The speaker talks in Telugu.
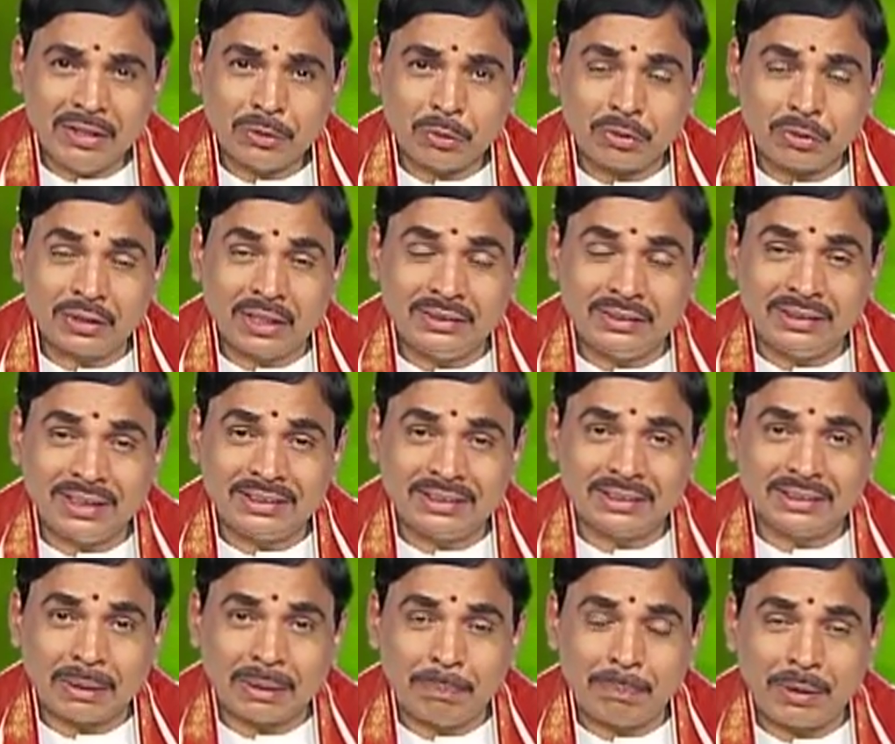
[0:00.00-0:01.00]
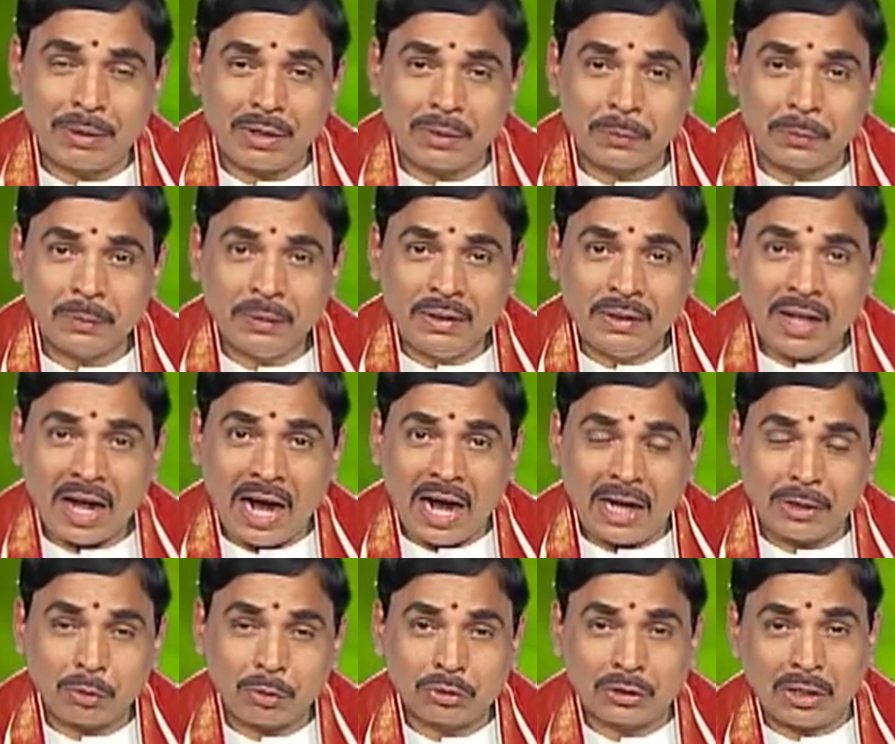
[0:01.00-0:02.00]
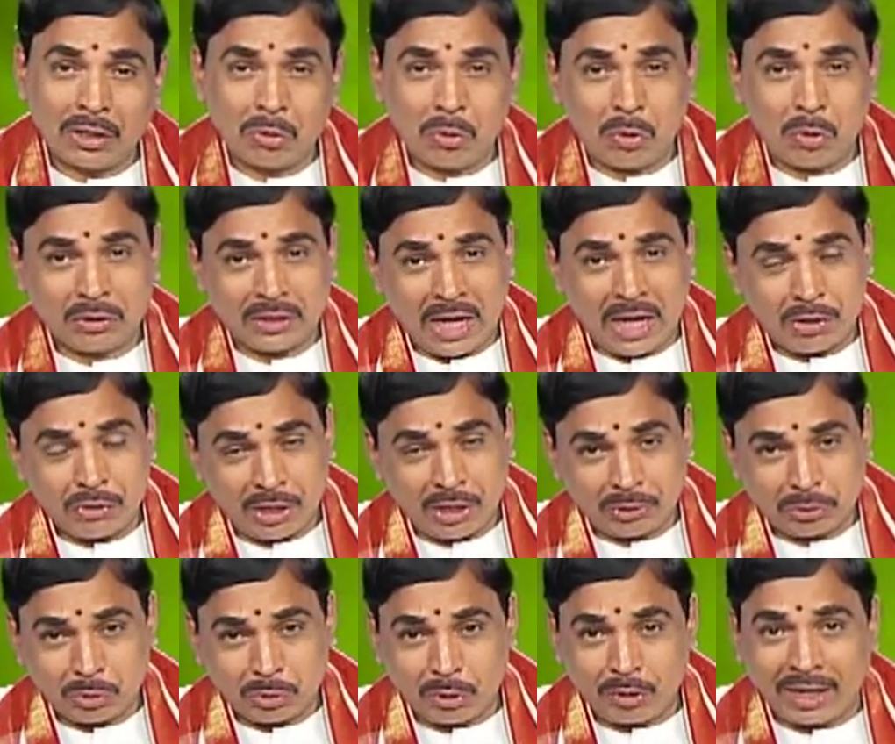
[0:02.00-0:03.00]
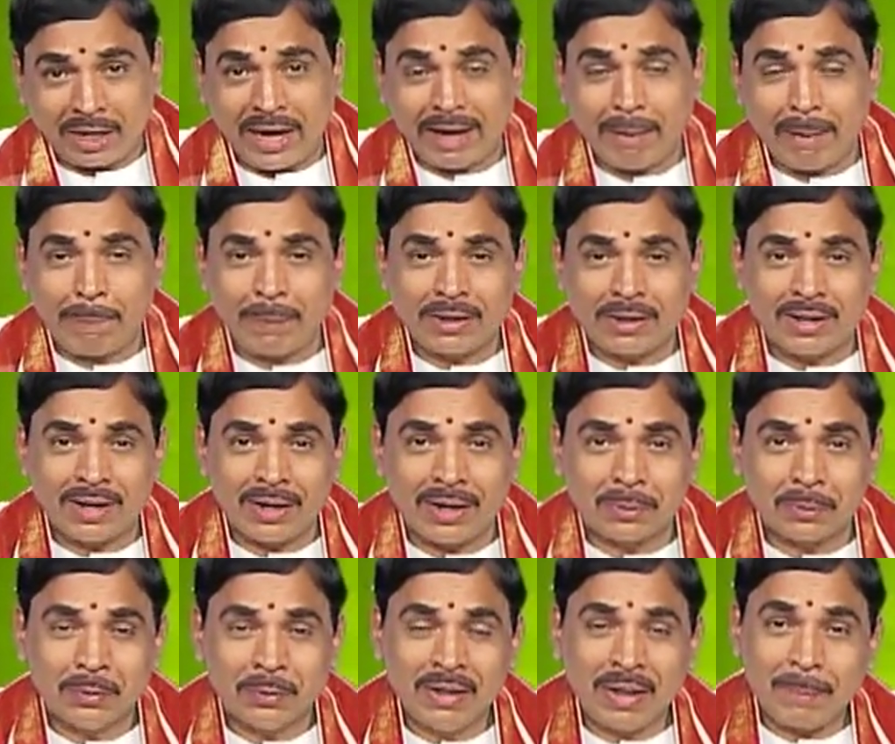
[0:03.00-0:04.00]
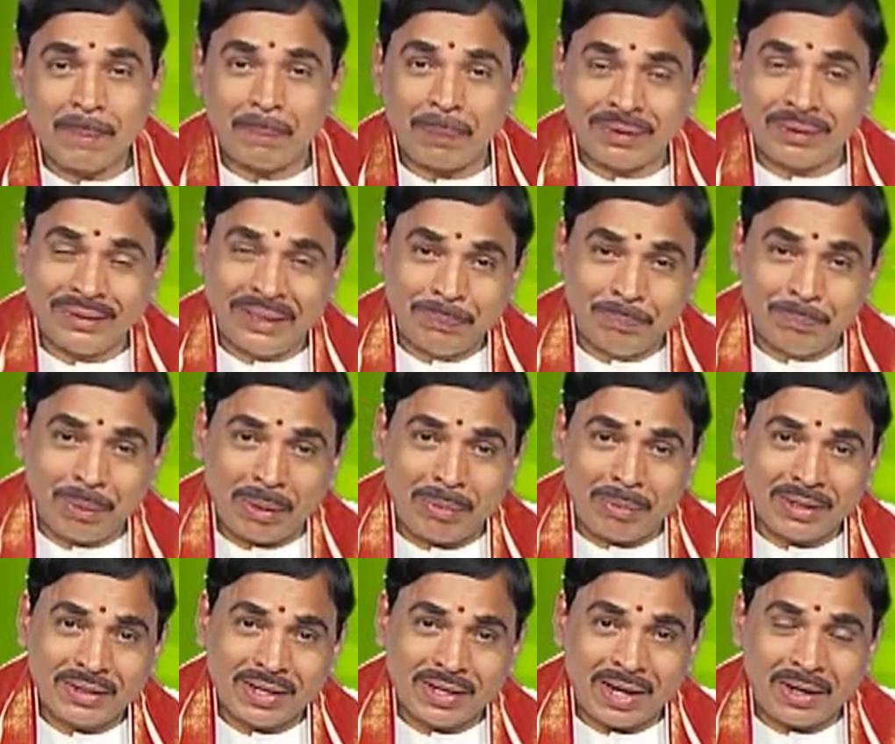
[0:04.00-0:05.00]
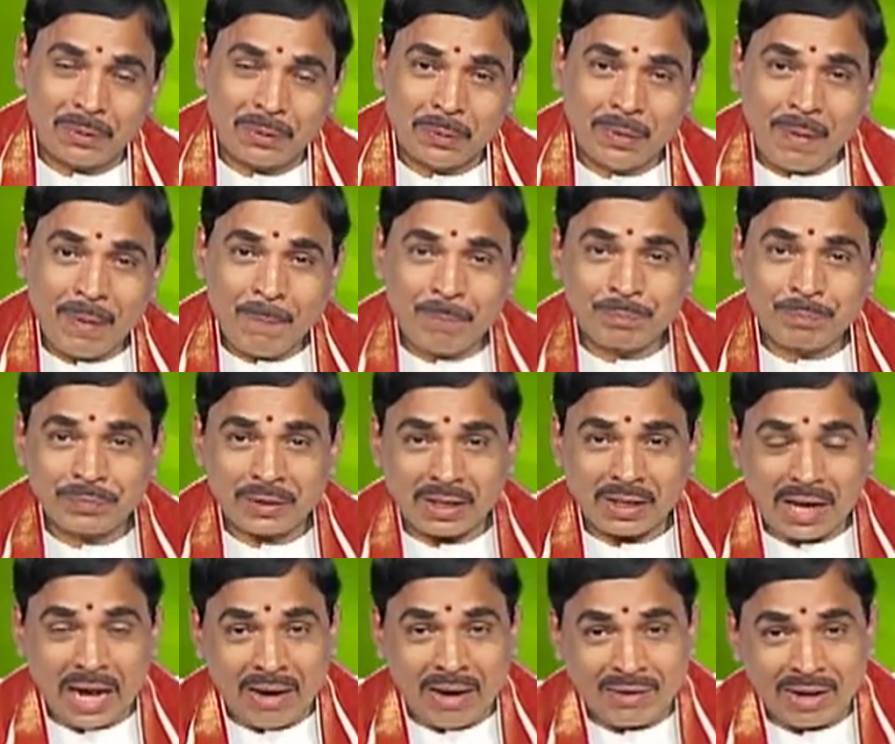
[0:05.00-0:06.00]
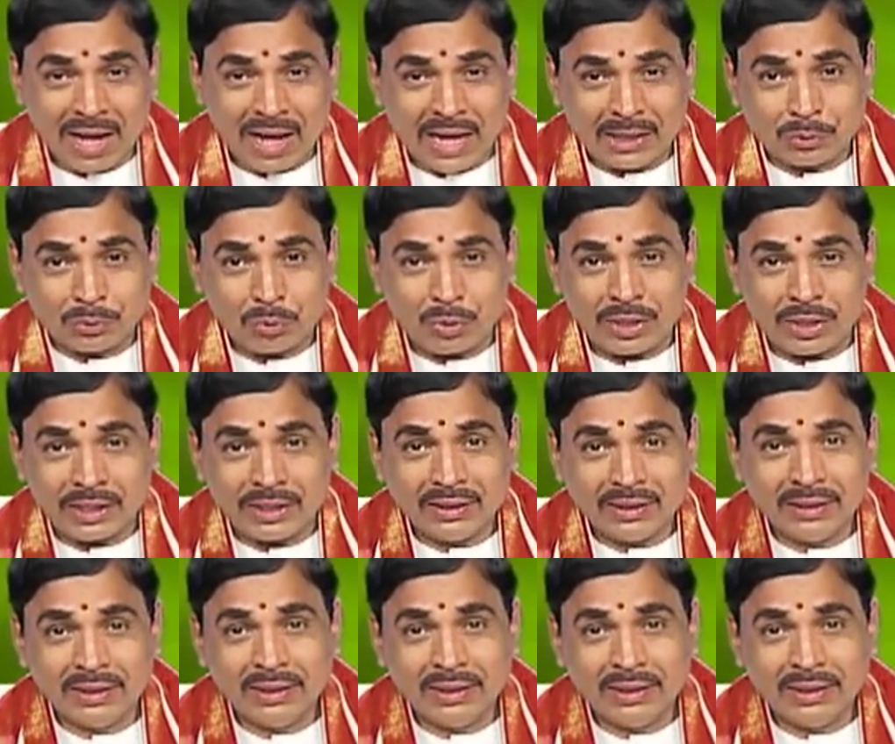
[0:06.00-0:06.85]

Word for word: యుద్ధం చేసి చంపాడు ఆ యుద్ధంలో తాను ఎంతో గాయపడ్డాడు బంధింపబడ్డాడు రావణాసురుడి